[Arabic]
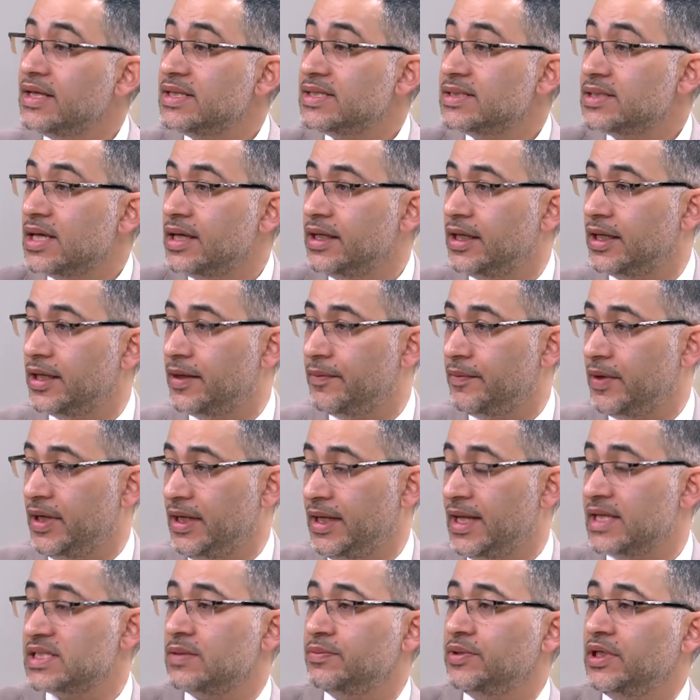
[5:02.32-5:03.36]
السيء
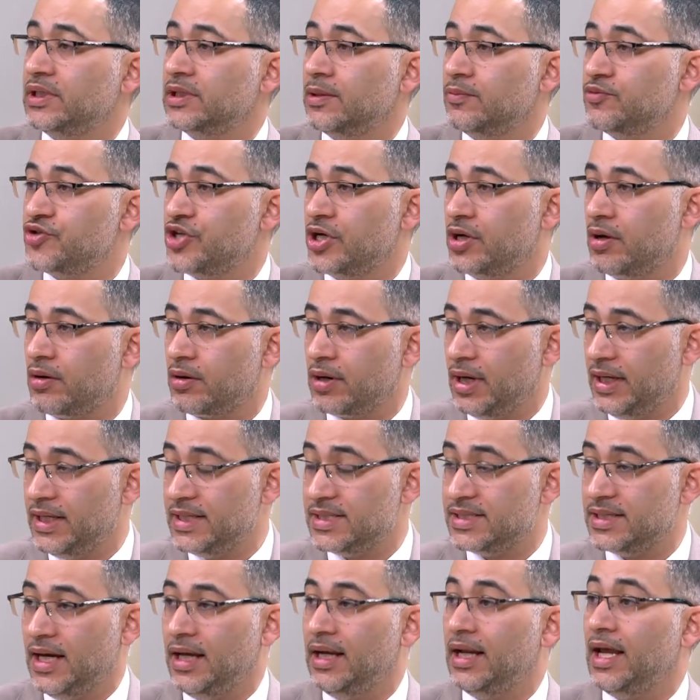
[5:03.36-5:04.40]
الناس بتعتمد بشكل
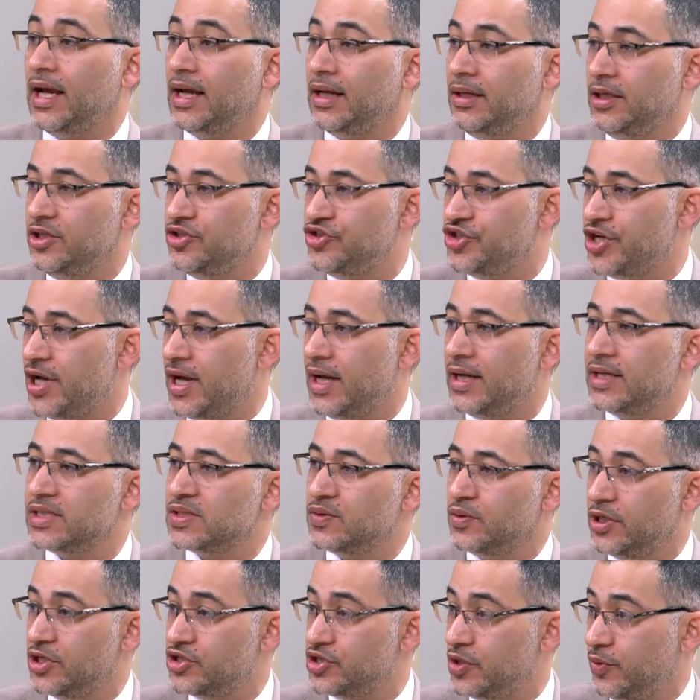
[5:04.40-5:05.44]
رئيسي على الاكل الجاهز
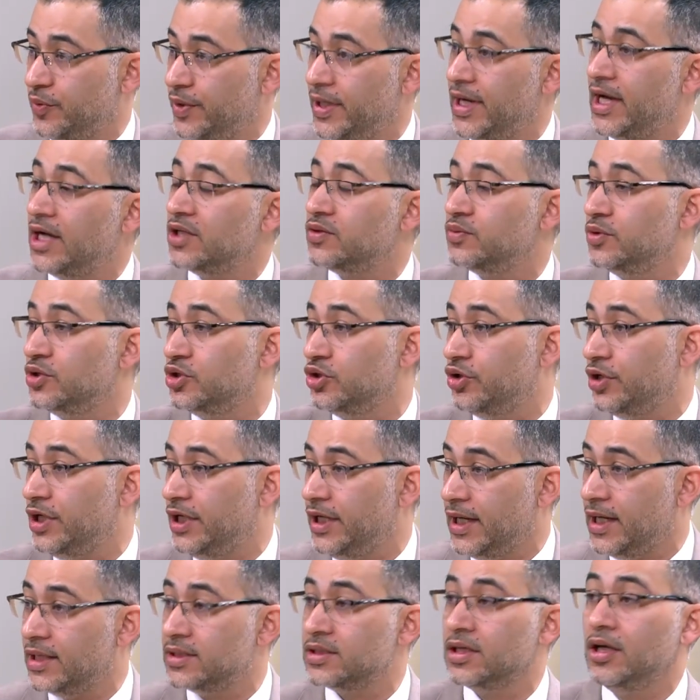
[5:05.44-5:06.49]
والنشويات
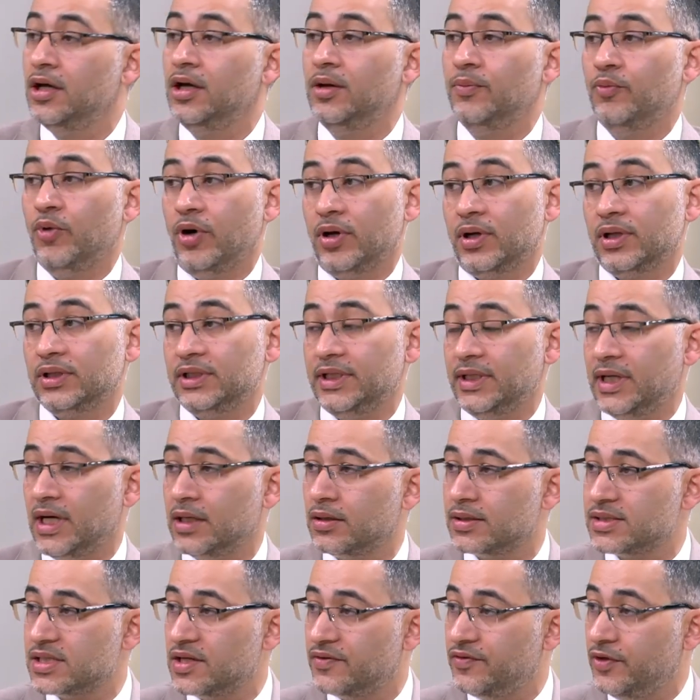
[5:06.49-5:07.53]
والدهنيات معرضين اكثر
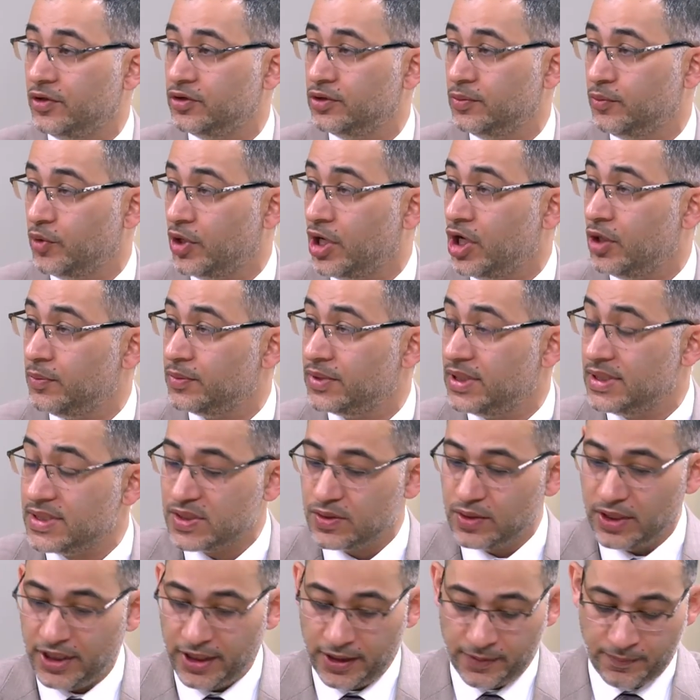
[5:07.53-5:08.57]
يصير في عندهم مقاومه
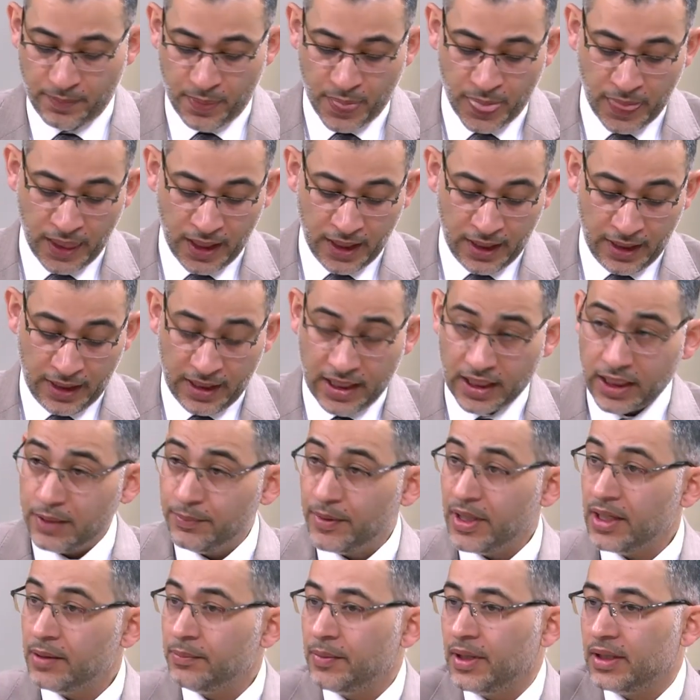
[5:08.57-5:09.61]
الانسولين لكن
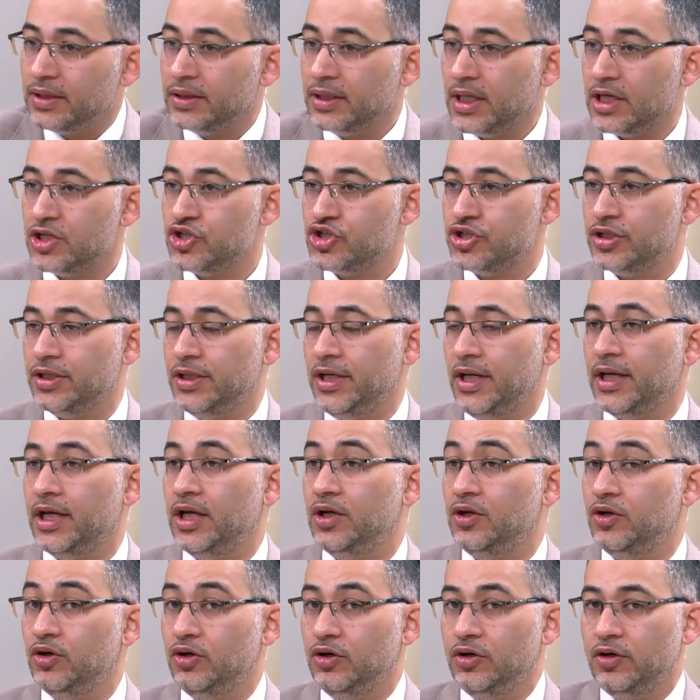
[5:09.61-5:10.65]
كمان ما بدناش نحكي
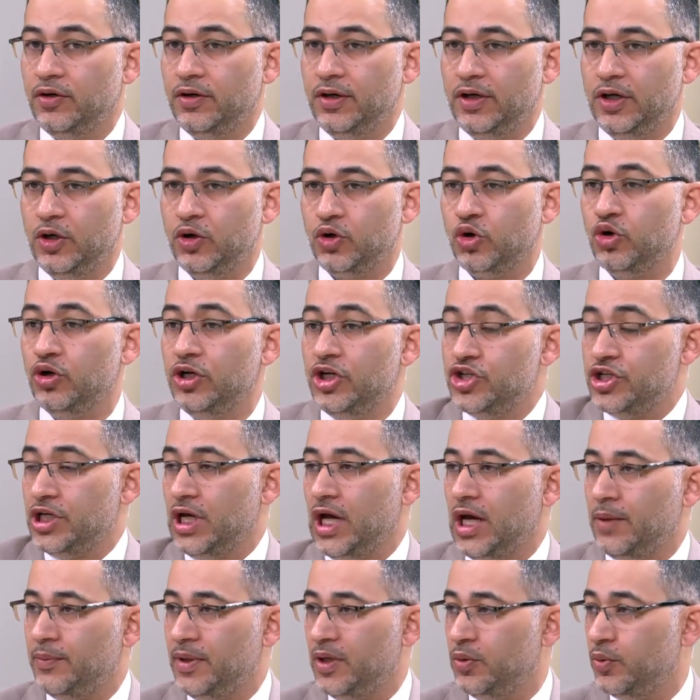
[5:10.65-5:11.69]
انه كل شيء
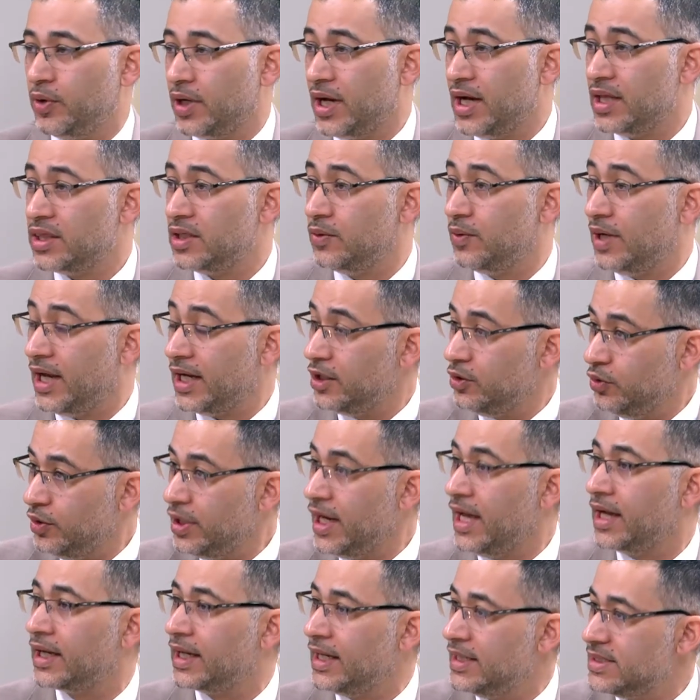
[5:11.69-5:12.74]
عامل وراثي ولكن
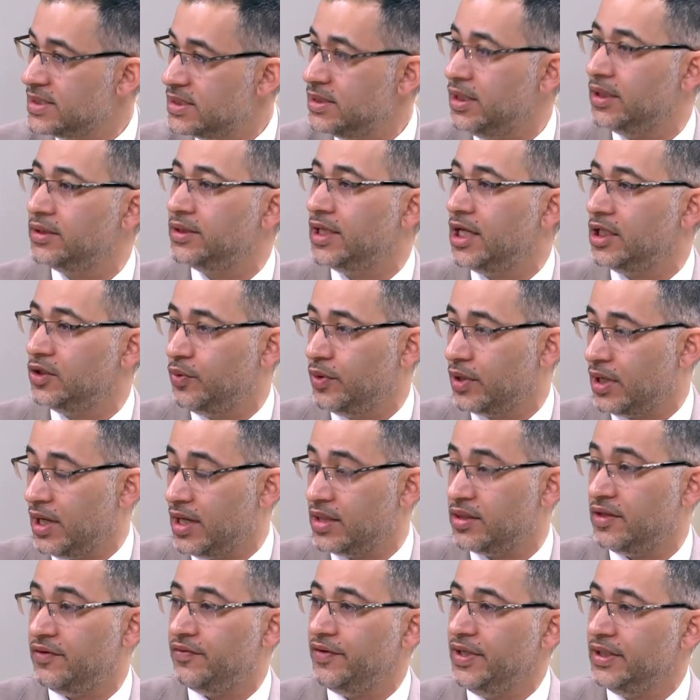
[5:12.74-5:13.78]
هناك استعداد
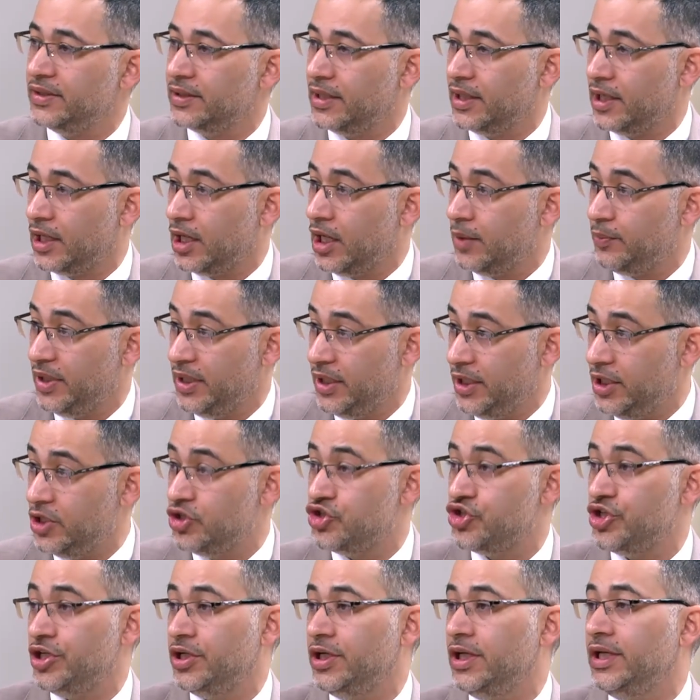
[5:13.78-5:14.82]
وراثي في عندنا قابليه
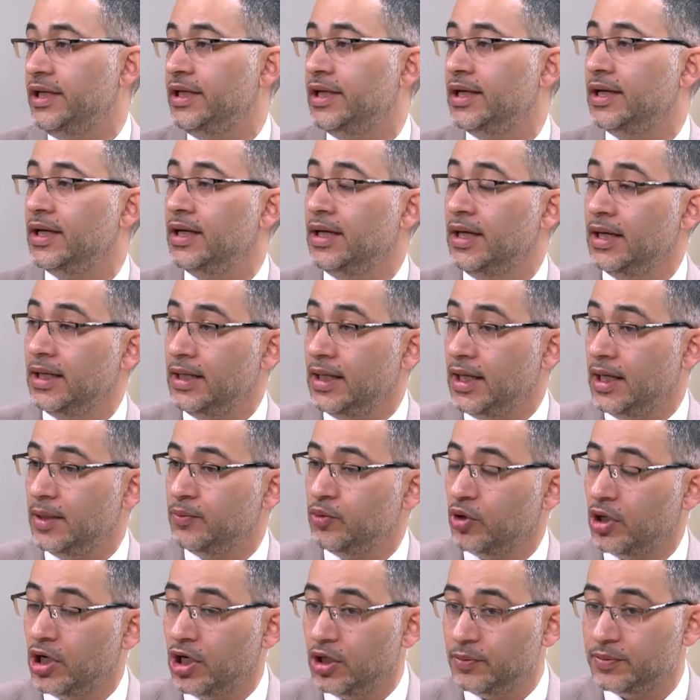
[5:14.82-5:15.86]
جينيه
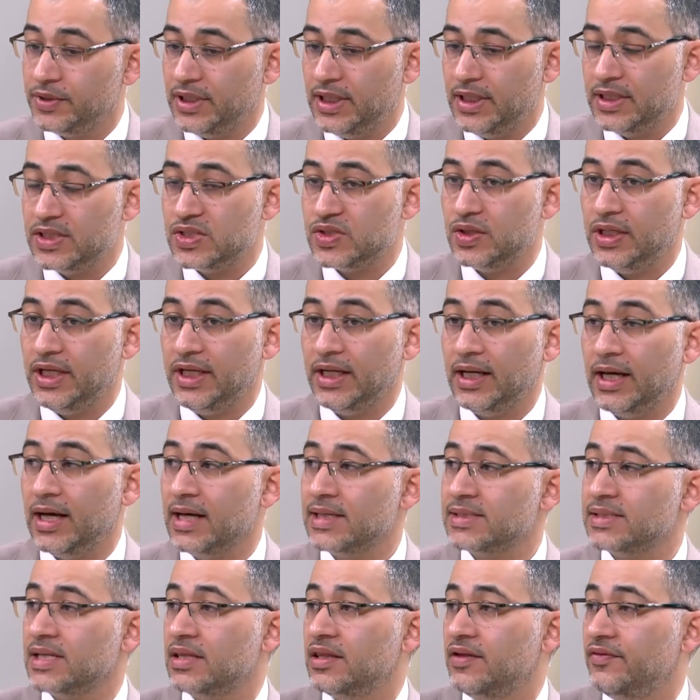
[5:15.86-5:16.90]
لمقاومه الانسولين
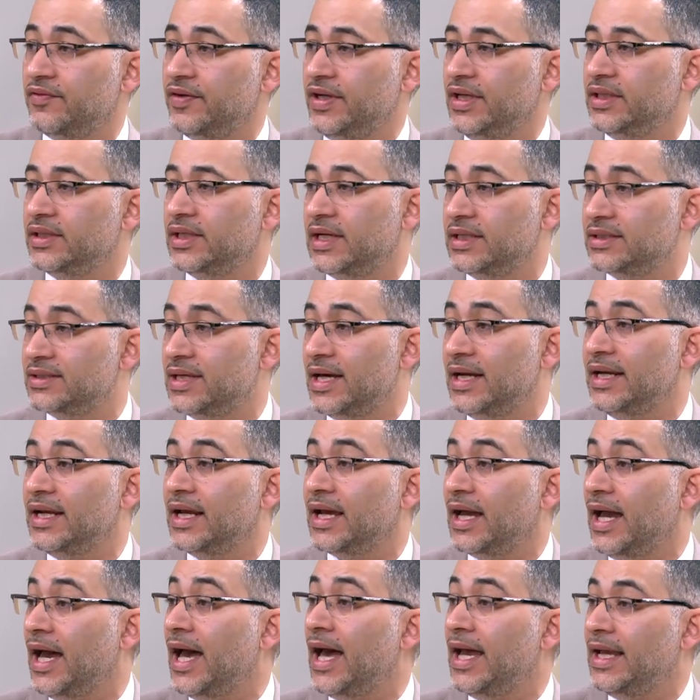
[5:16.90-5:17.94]
خاصه اذا في عندنا
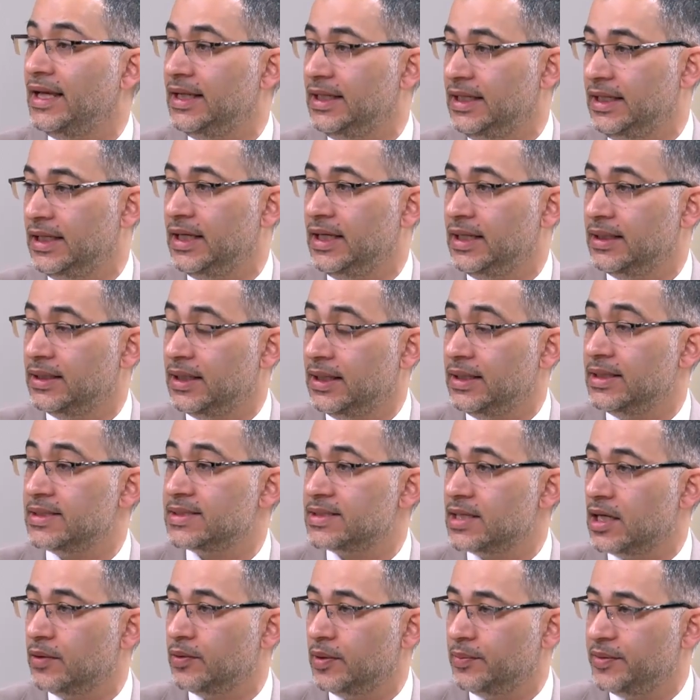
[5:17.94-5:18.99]
تاريخ عائلي
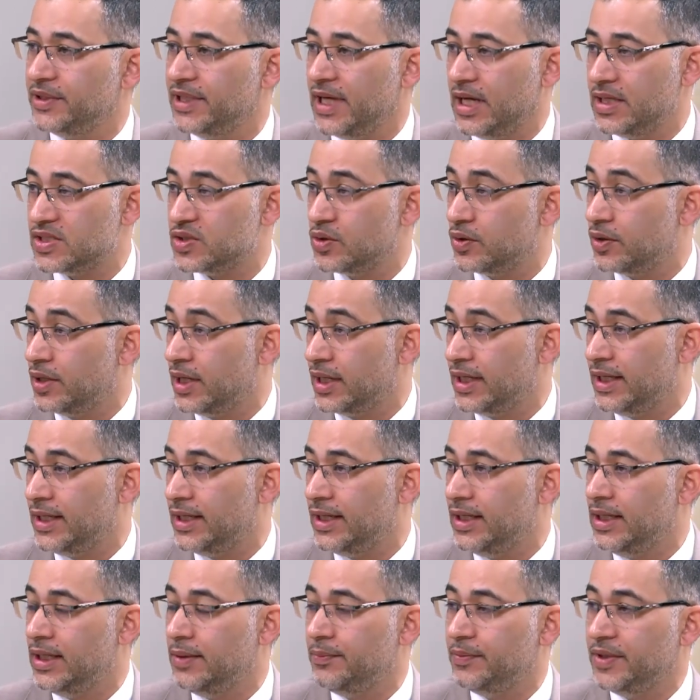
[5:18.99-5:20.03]
للاصابه بداء السكري
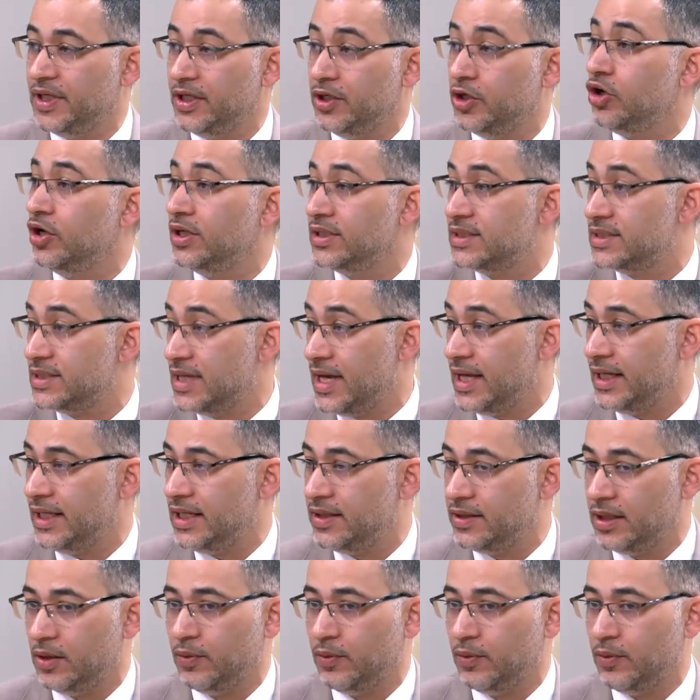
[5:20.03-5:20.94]
إيه، من النوع الثاني اذا